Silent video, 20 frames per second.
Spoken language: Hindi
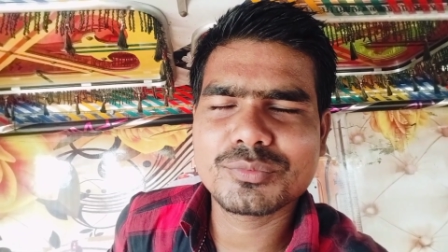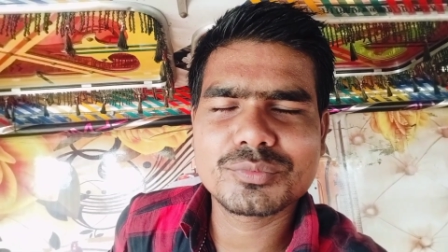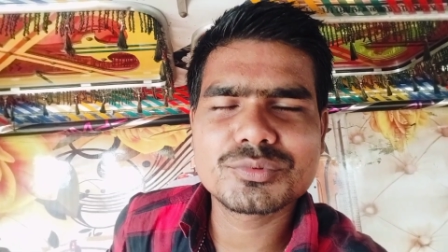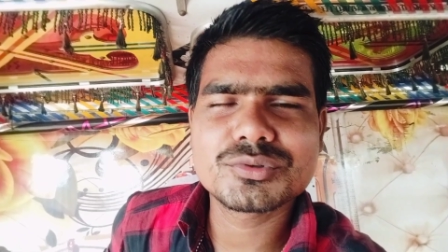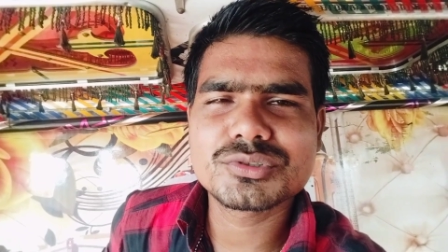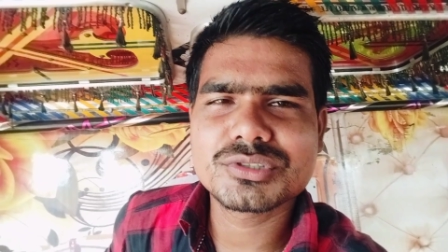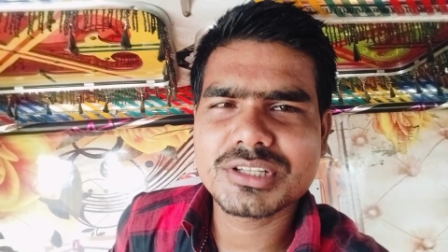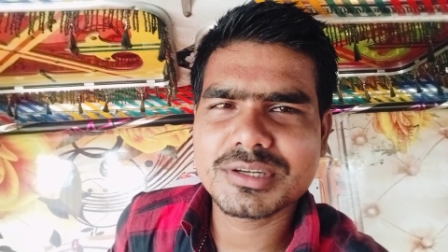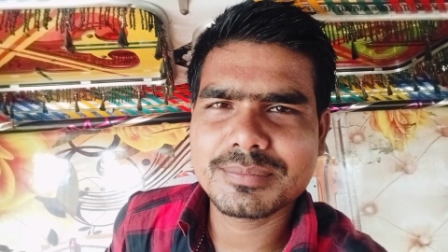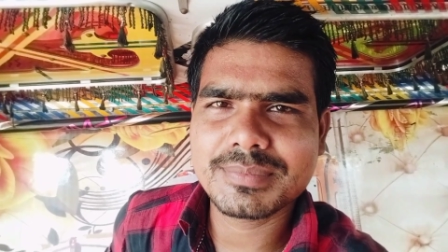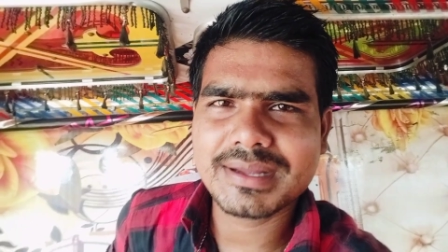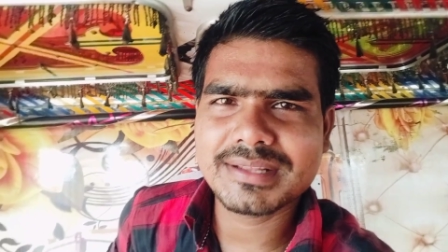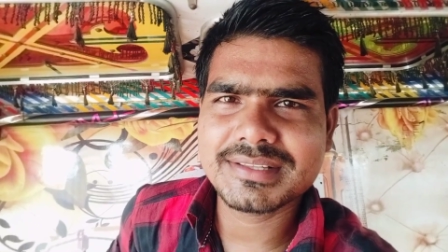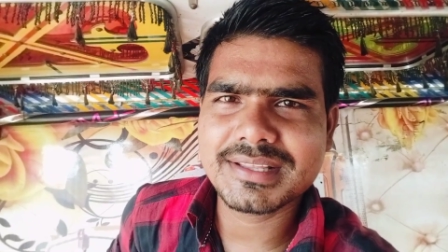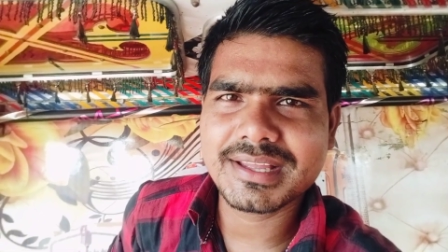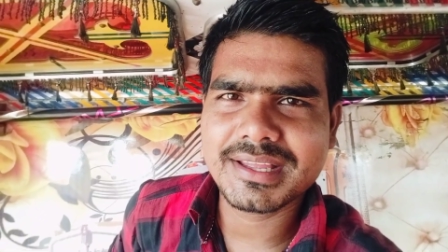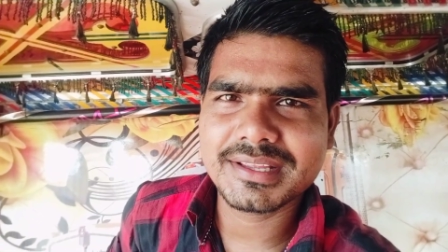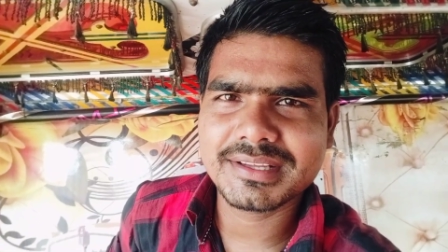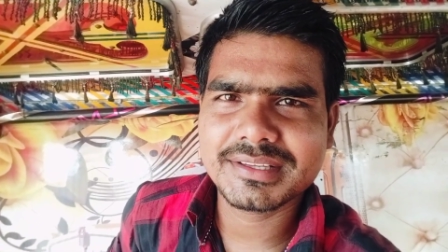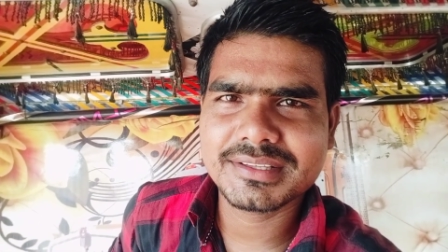कुछ देर बाद
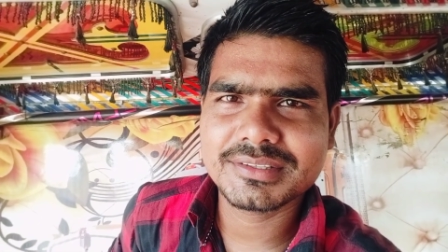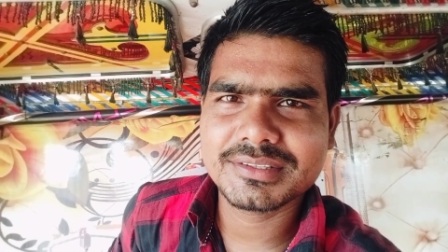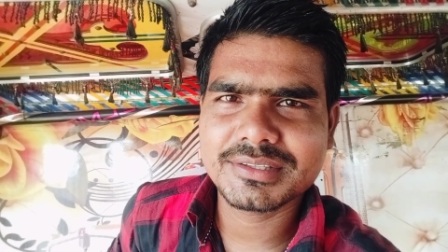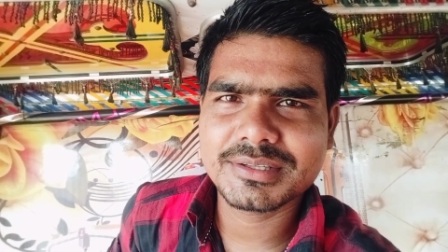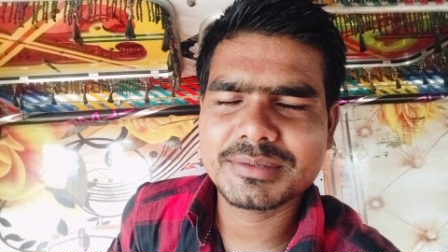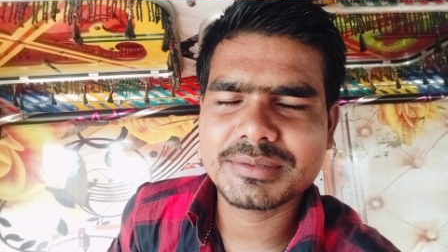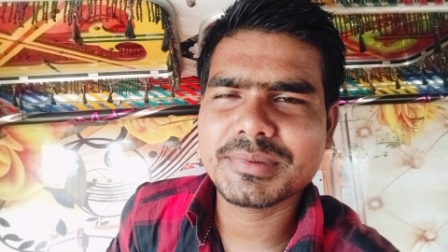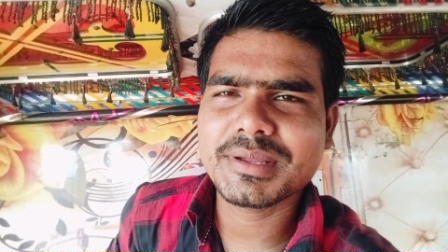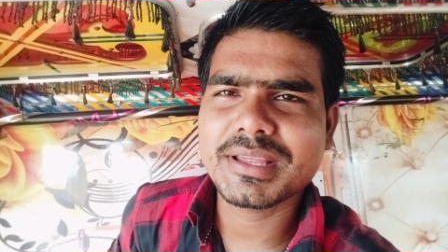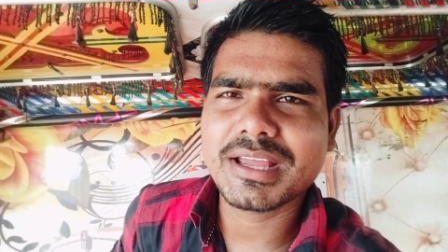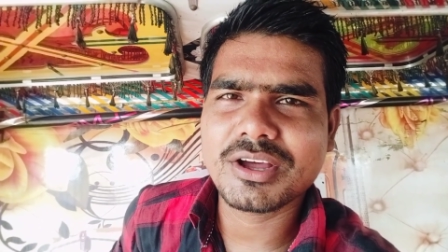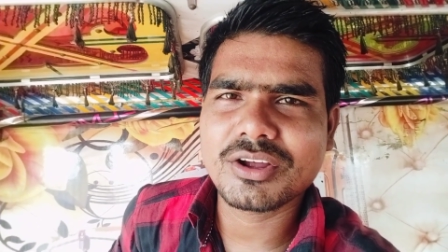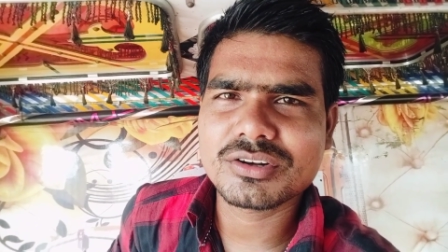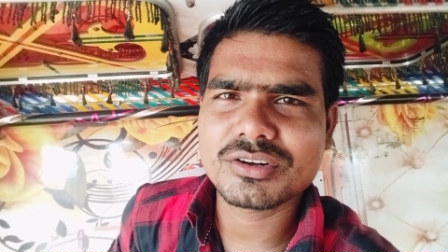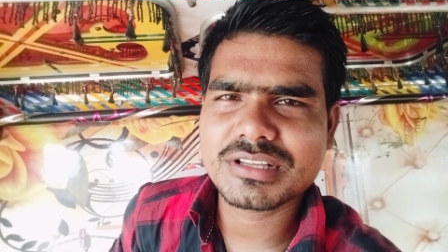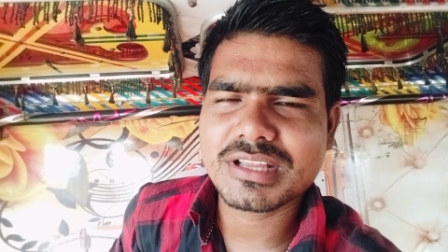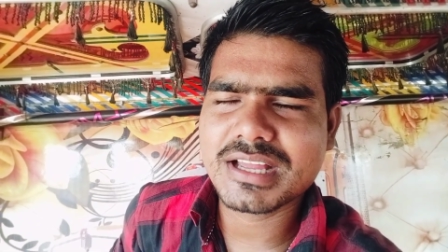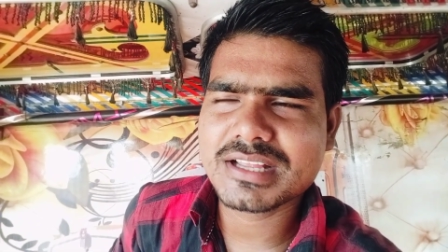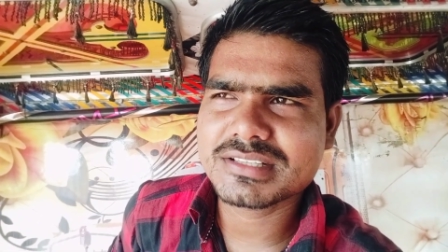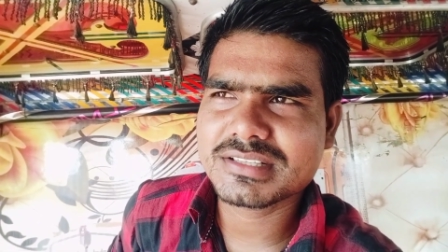आएंगे दिन में और
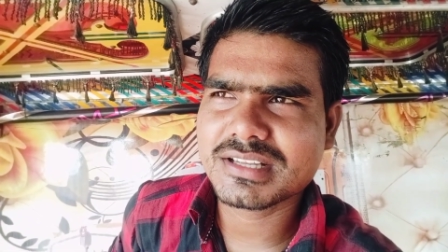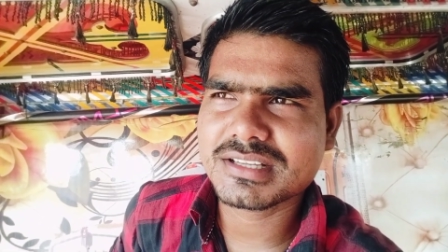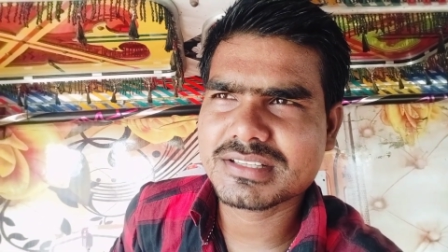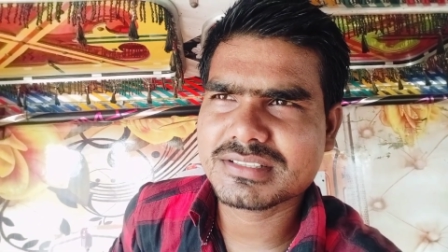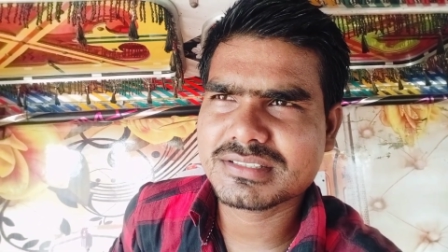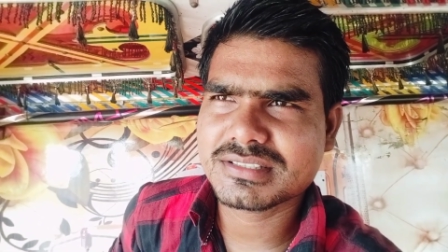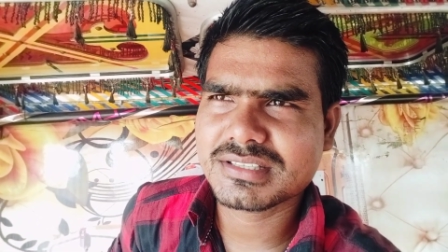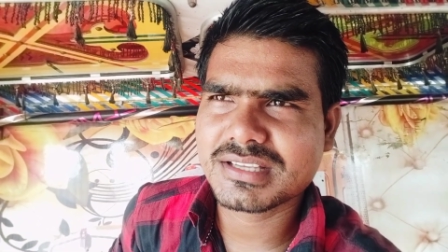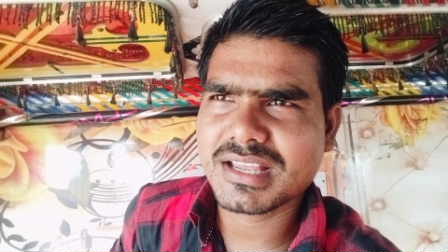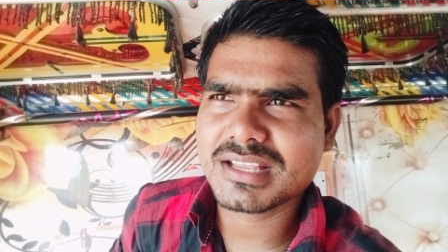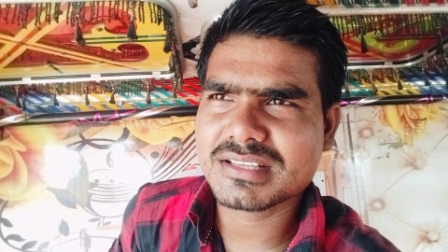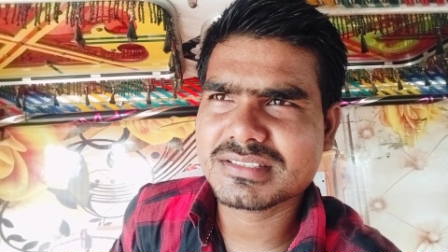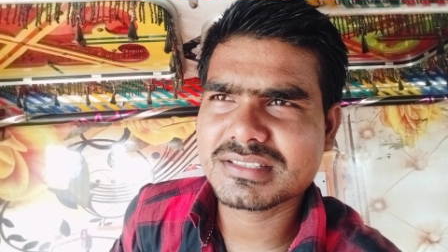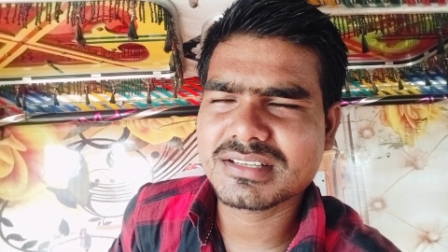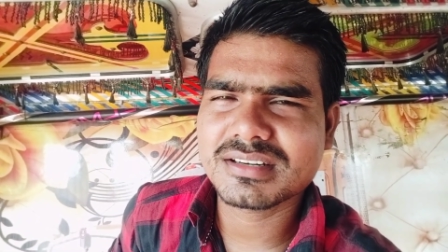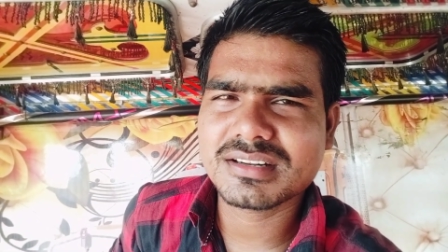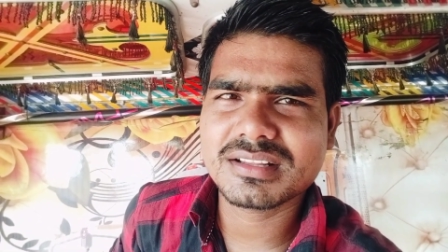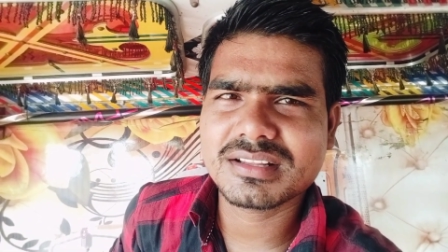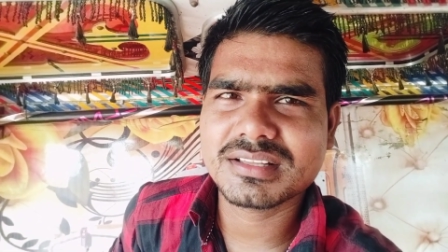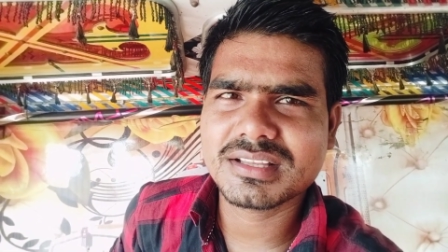आज का क्या
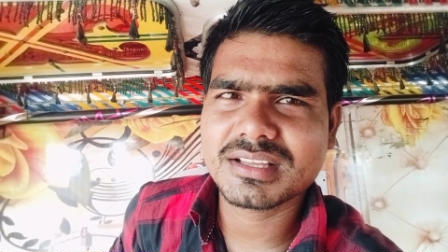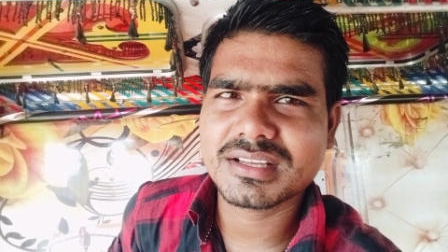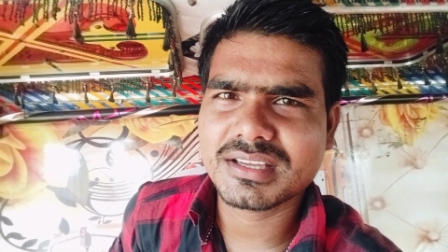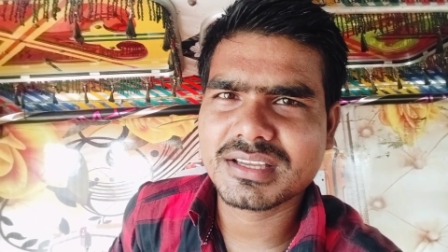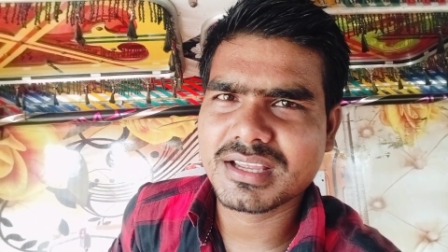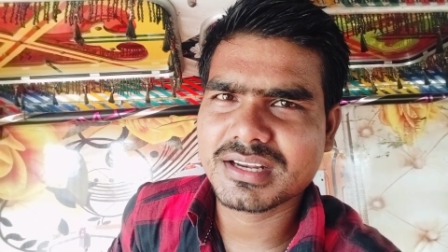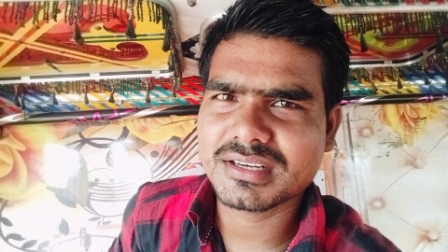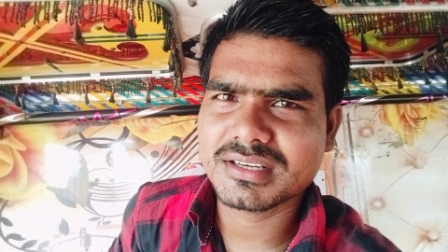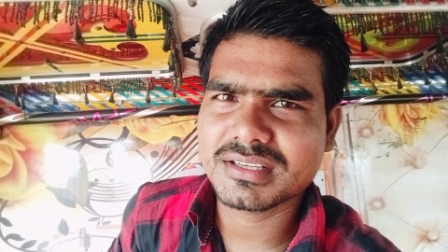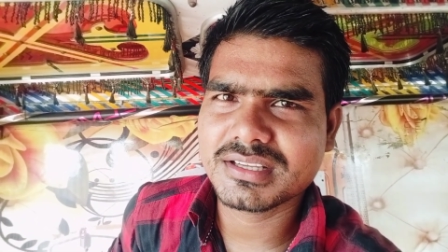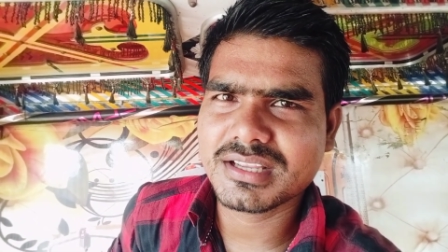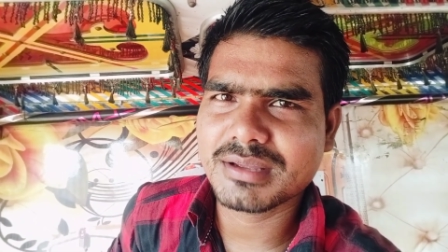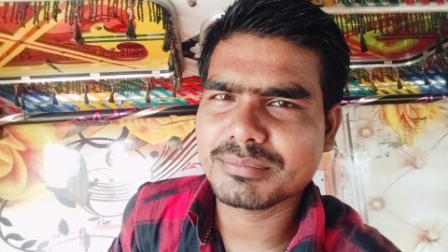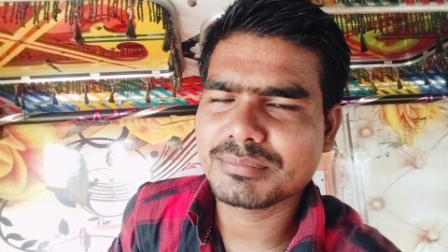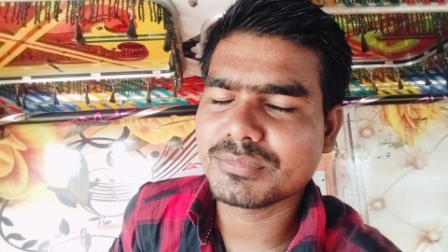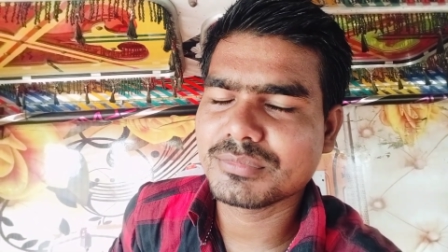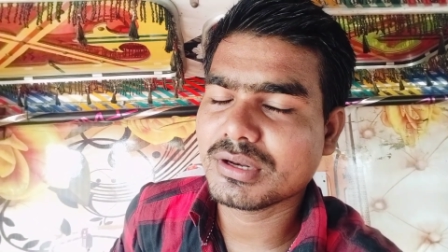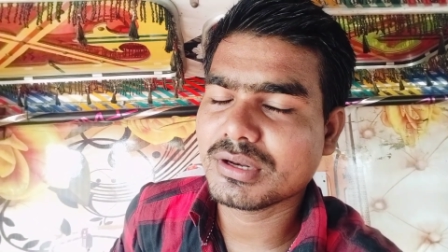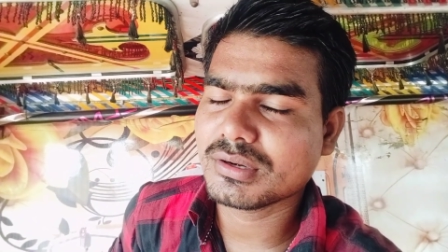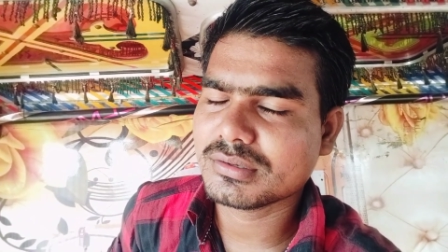सीन रहता है क्या नहीं आप